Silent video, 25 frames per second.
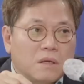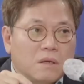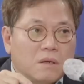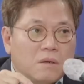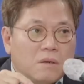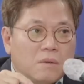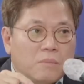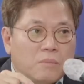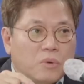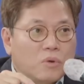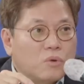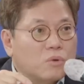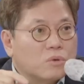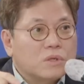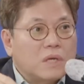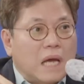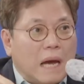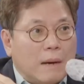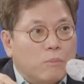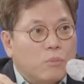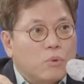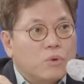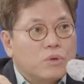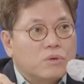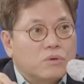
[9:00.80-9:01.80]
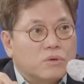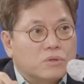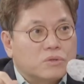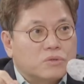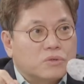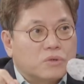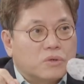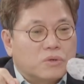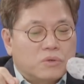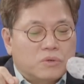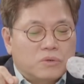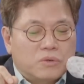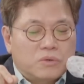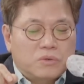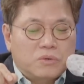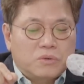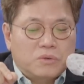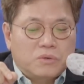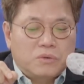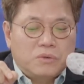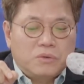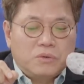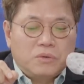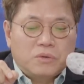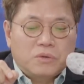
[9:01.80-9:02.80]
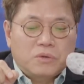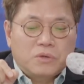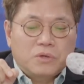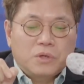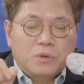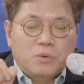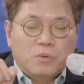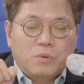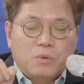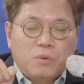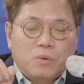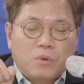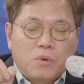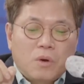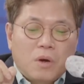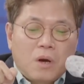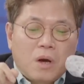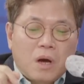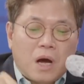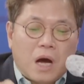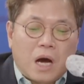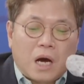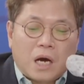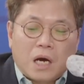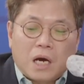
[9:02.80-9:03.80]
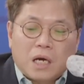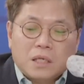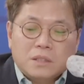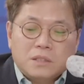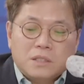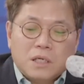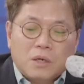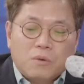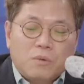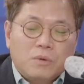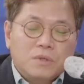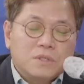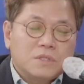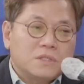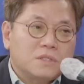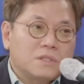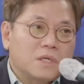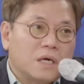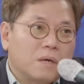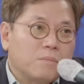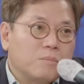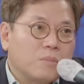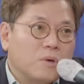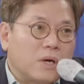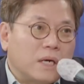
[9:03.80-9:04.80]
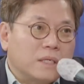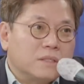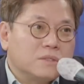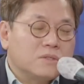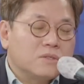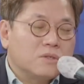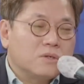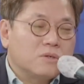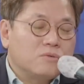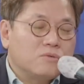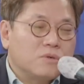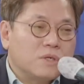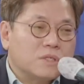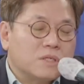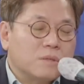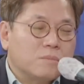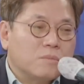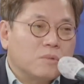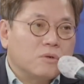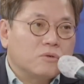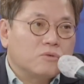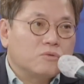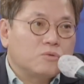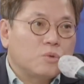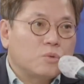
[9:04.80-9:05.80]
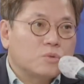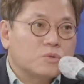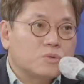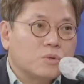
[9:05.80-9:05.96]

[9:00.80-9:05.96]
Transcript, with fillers: 별로 크게 안 보이는 거죠. 음. 음. 그리고 아까 채권 시장 뭐 안정을 위해서 뭐 유동성을